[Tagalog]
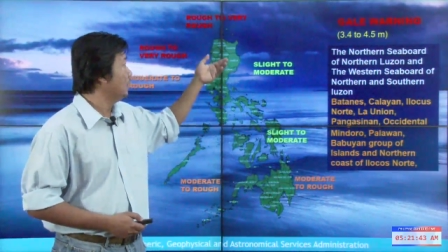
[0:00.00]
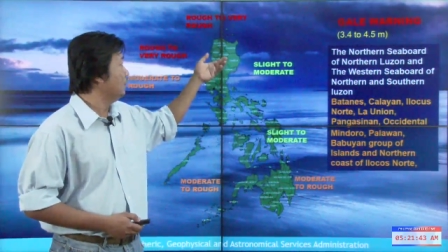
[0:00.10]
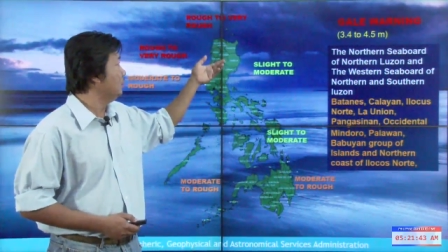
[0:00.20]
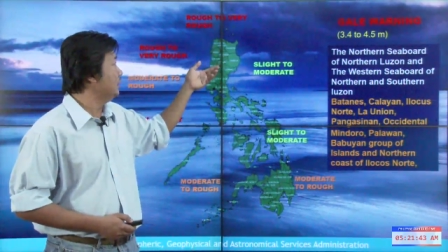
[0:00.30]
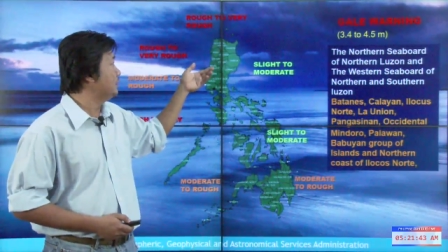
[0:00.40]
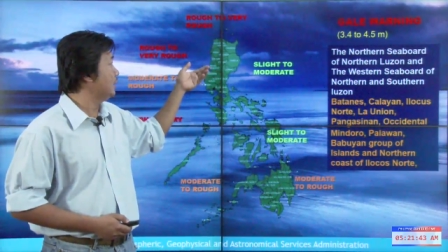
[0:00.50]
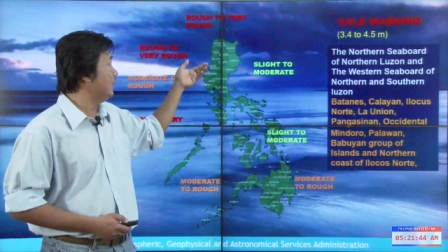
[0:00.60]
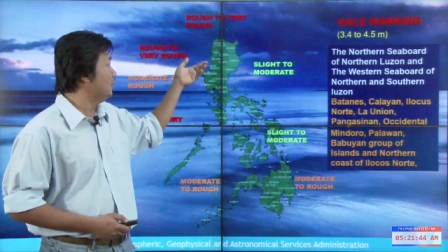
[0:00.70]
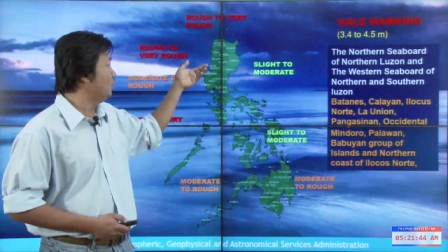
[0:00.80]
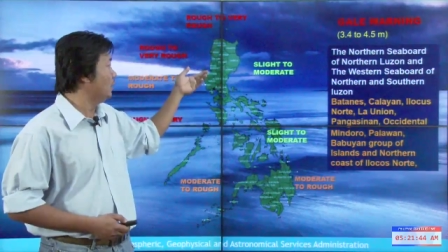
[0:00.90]
ganun din sa
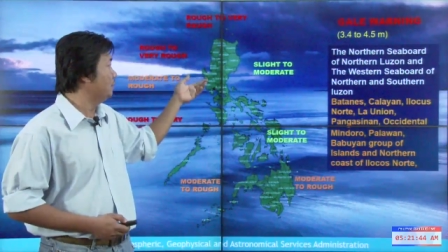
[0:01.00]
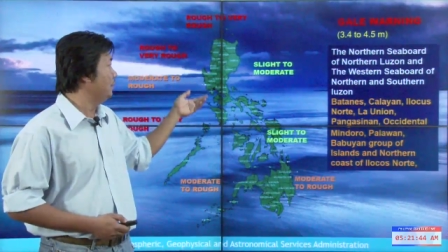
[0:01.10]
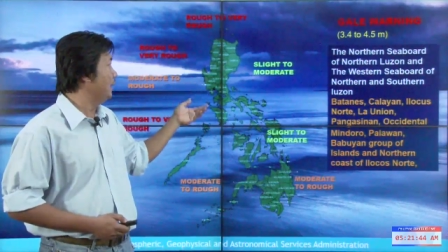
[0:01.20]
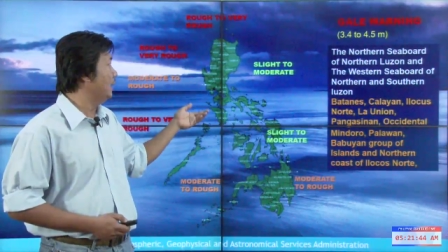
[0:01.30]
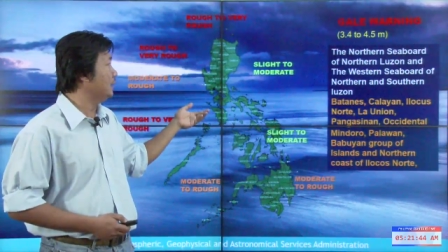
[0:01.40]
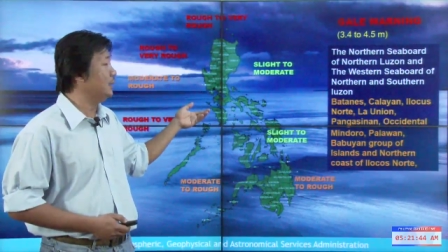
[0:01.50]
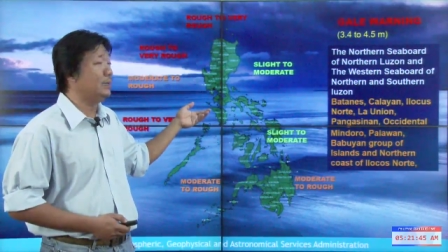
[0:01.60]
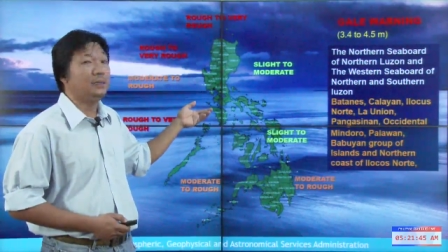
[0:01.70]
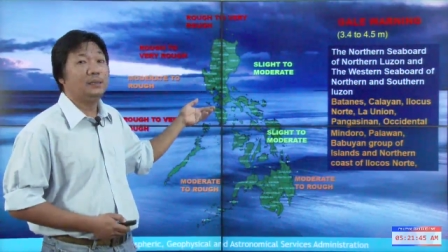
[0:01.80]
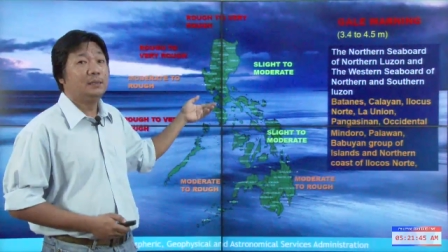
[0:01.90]
kanlurang
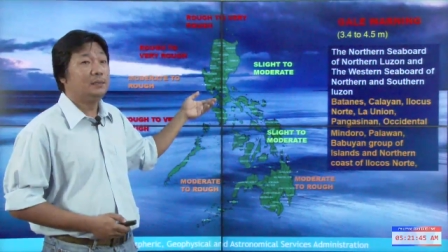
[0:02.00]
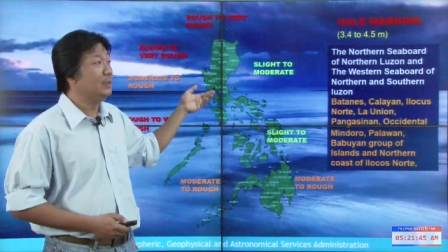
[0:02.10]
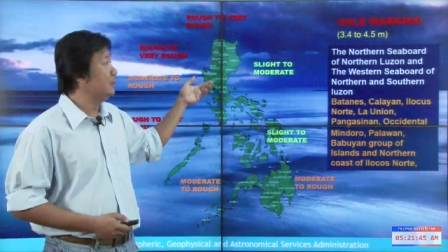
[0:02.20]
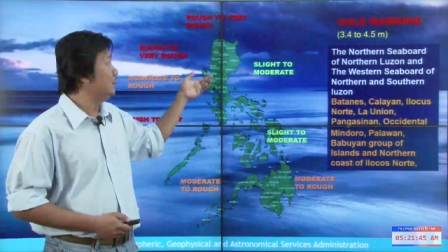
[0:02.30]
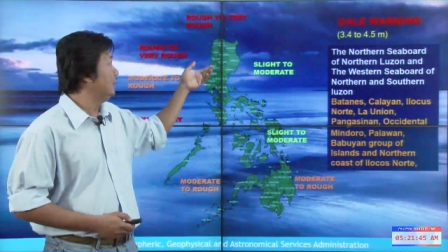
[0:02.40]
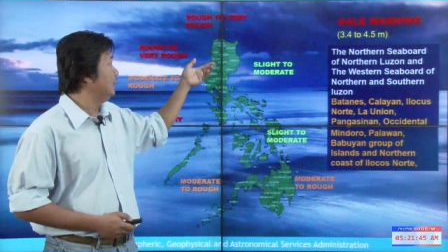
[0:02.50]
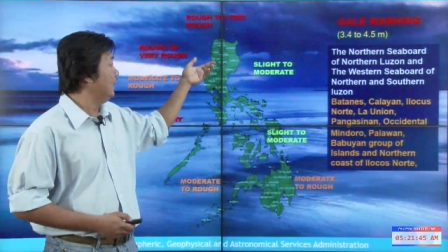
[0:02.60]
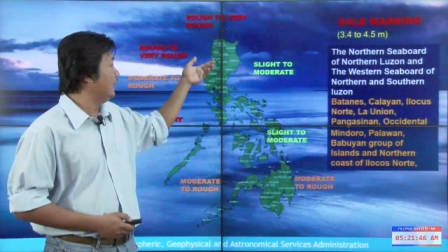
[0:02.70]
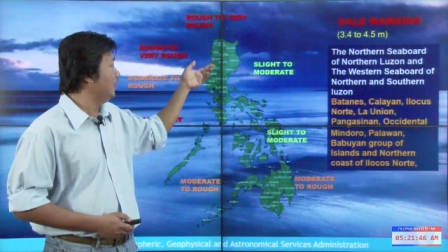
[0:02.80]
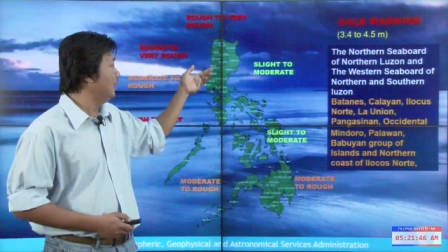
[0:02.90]
bahagi ng
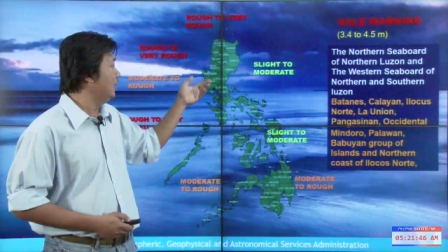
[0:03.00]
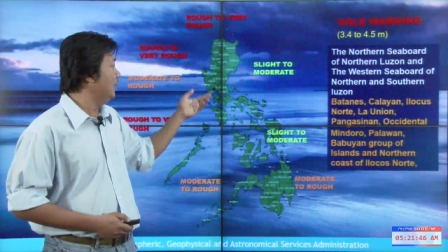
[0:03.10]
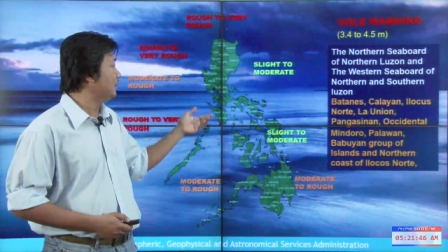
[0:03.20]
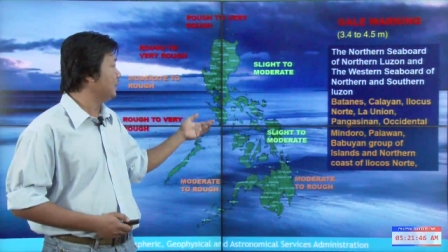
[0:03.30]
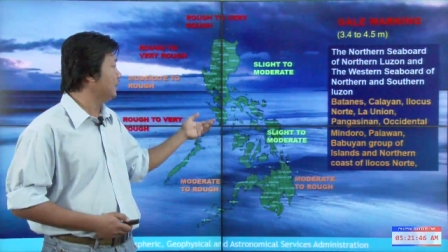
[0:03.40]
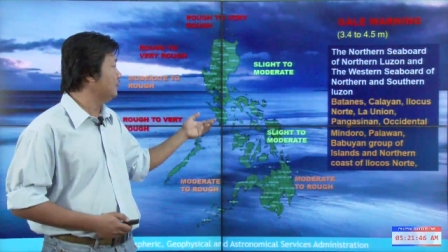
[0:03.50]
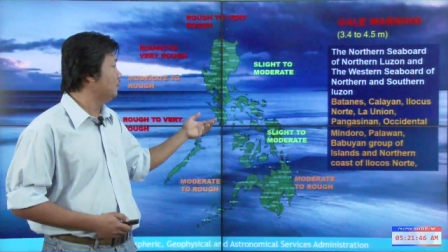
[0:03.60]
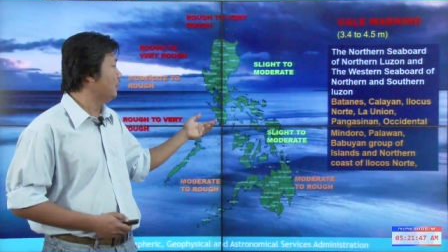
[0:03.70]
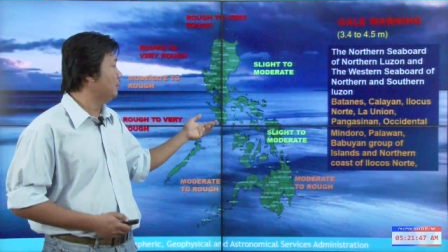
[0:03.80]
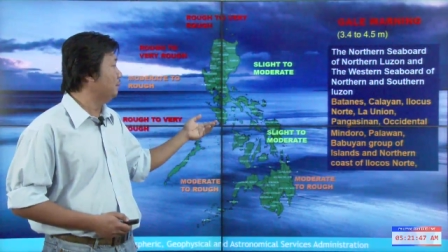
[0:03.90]
Hilaga at
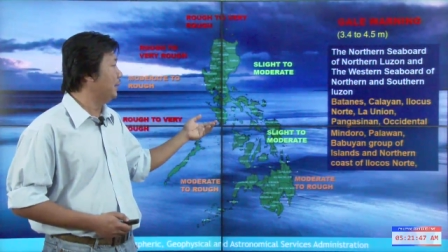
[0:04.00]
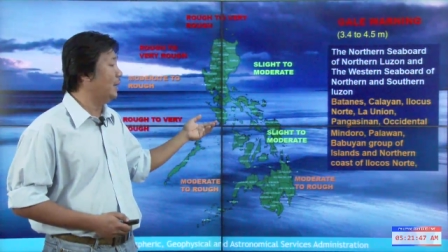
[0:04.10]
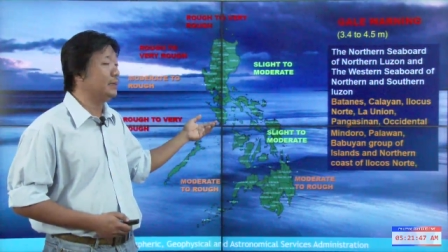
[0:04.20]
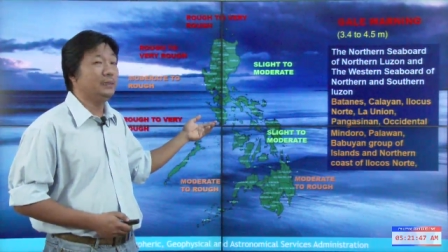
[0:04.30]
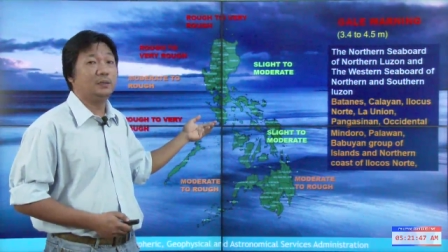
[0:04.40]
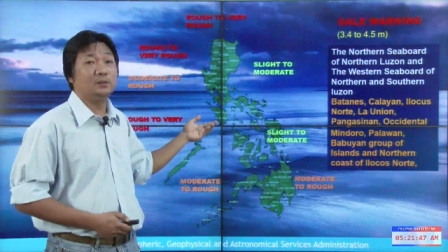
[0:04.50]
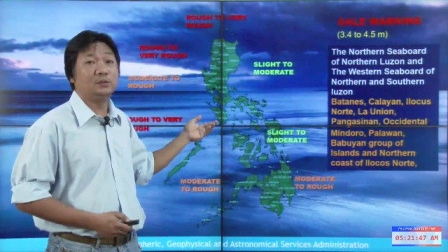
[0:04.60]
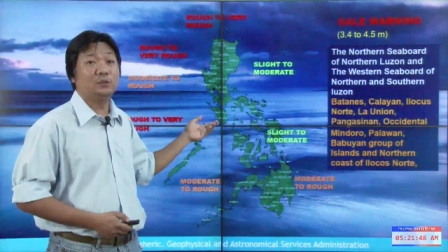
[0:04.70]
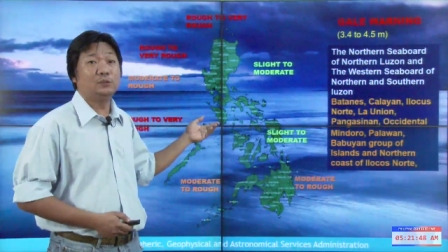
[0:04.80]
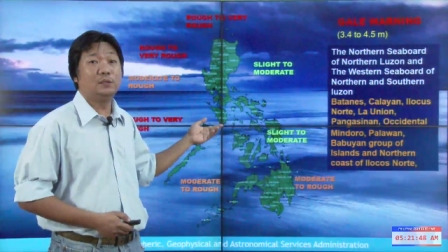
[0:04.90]
Katimugang bahagi ng Luzon.